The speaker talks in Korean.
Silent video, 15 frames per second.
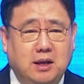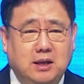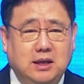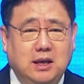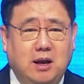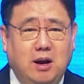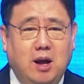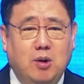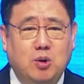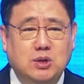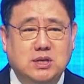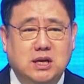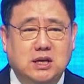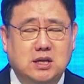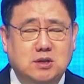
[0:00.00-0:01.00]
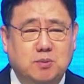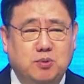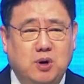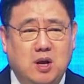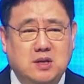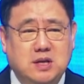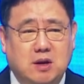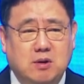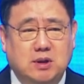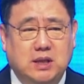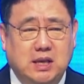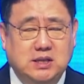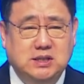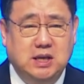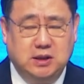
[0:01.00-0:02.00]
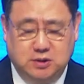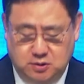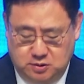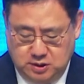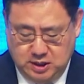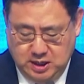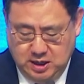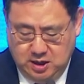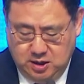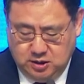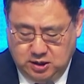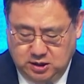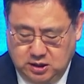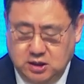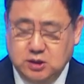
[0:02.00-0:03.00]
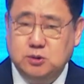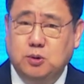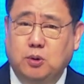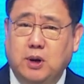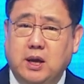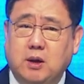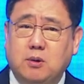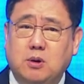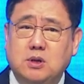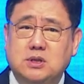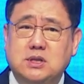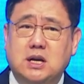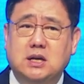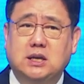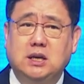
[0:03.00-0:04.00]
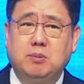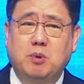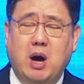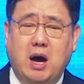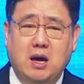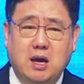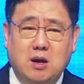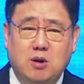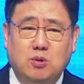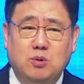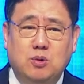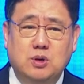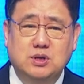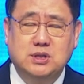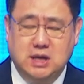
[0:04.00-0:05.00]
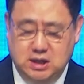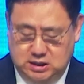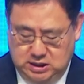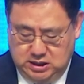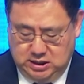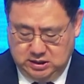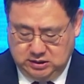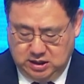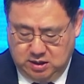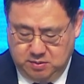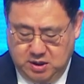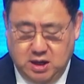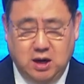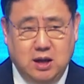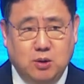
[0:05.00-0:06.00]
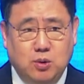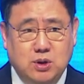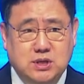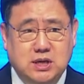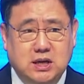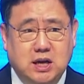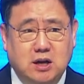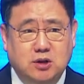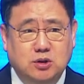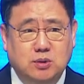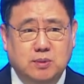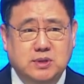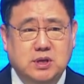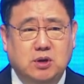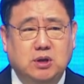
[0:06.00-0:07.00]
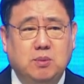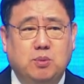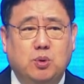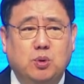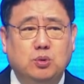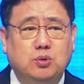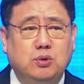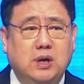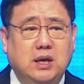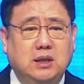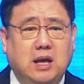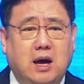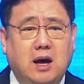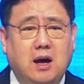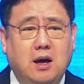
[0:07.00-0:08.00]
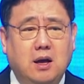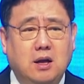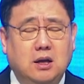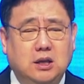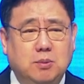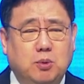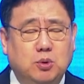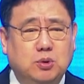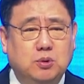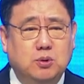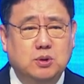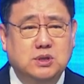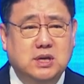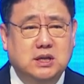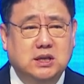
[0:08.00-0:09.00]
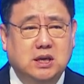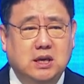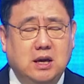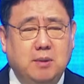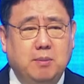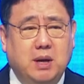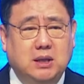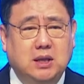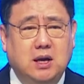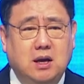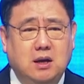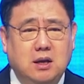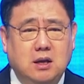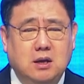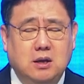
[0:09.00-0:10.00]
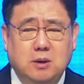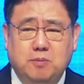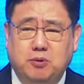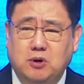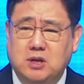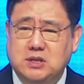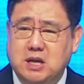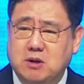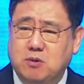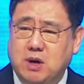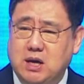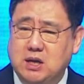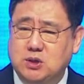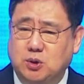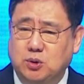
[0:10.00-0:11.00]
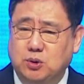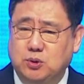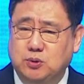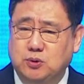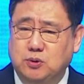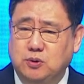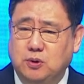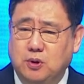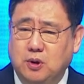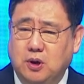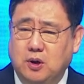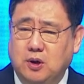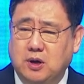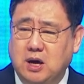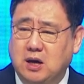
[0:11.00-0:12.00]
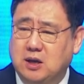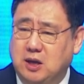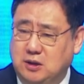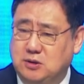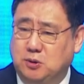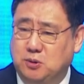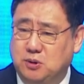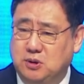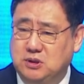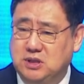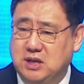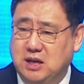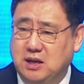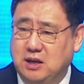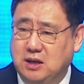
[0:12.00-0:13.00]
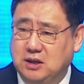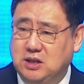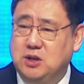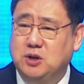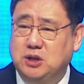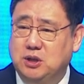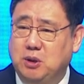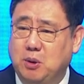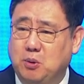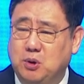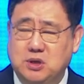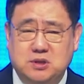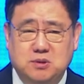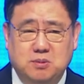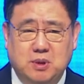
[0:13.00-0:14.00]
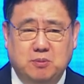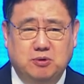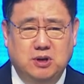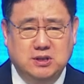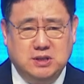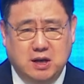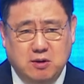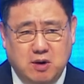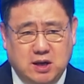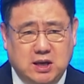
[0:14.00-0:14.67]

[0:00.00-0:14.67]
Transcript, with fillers: 이 엘라 골짜기에서 블레셋과 대치했던. 그러니까 이 소렉 골짜기, 뭐 아얄론 골짜기, 그 다음에 엘라 골짜기 할 것 없이 여기 모두에 다 이 모든 골짜기에마다 이 블레셋과의 전투가 계속 이제 기억이 되고 있습니다. 블레셋과